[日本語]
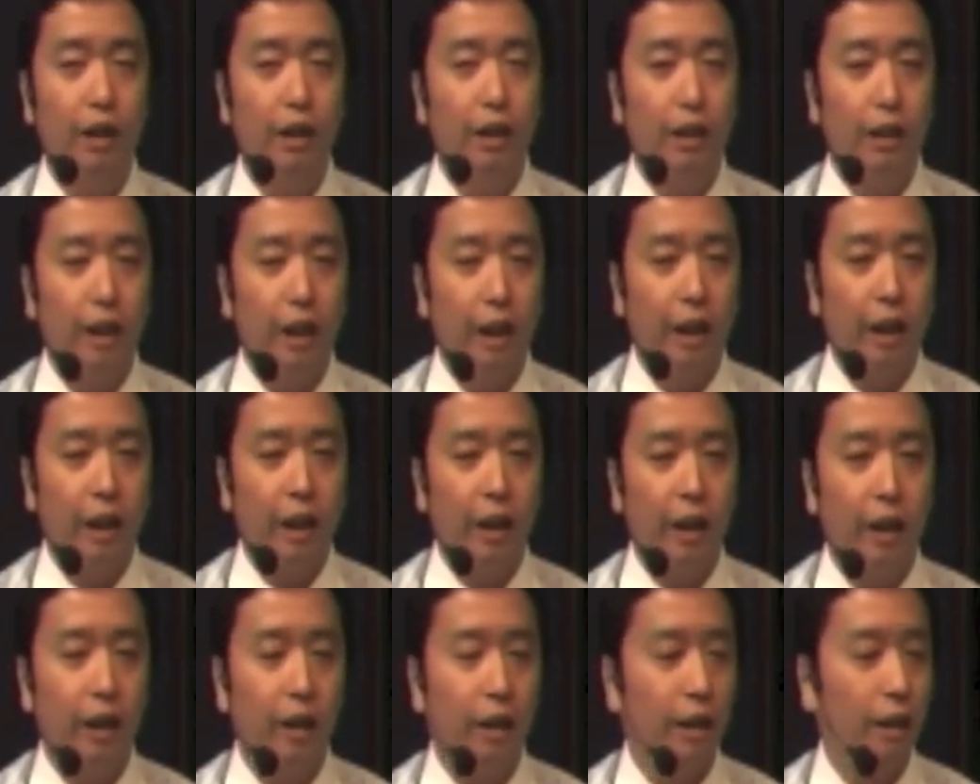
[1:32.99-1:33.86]

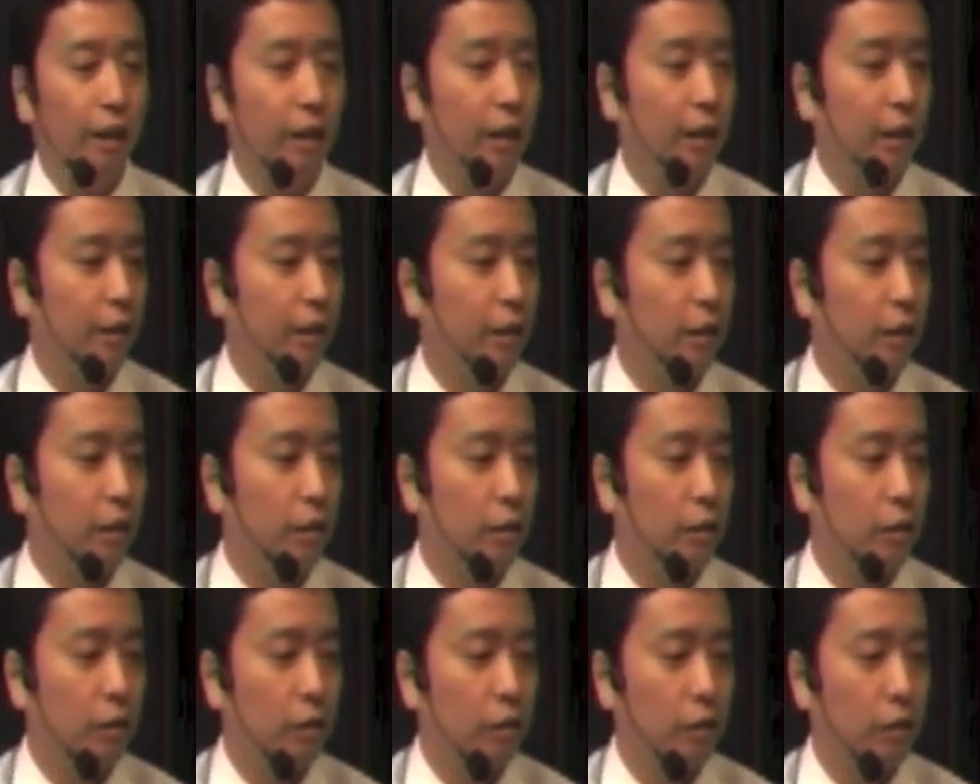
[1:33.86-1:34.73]

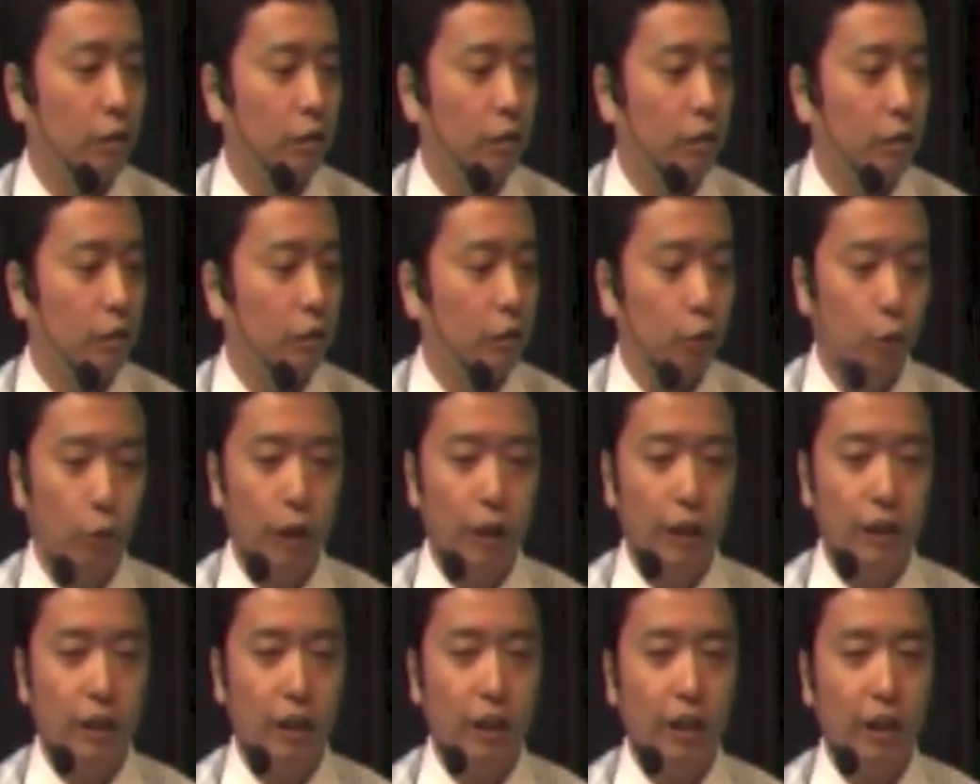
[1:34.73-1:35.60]
えー、紹
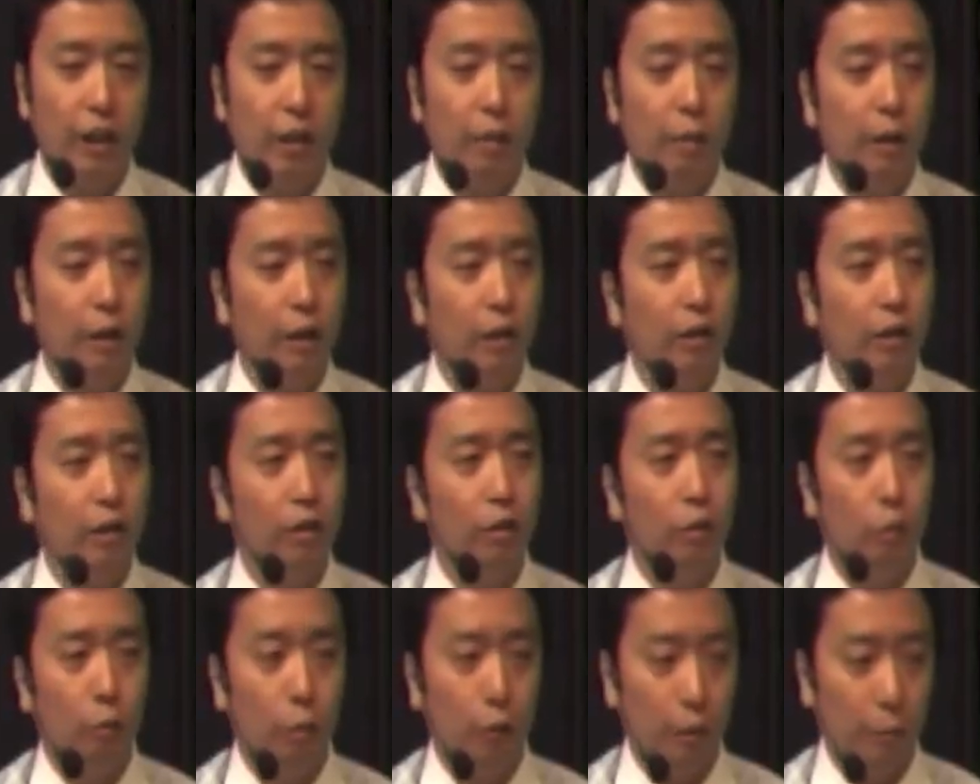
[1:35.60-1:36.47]
介していけたら
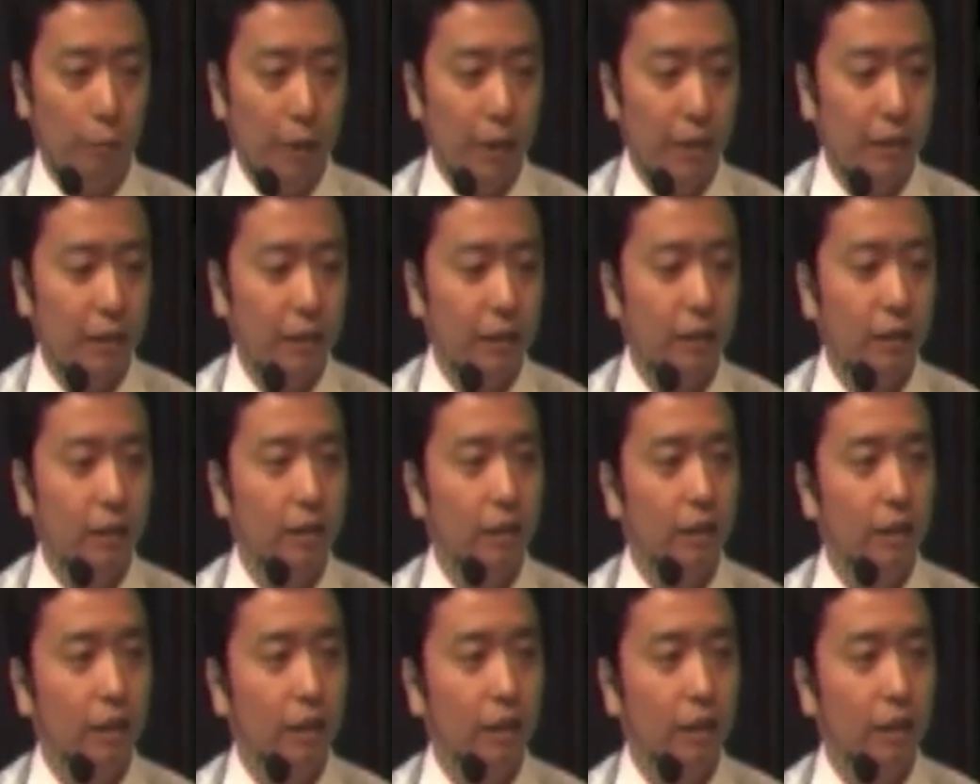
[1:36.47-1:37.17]
と思います。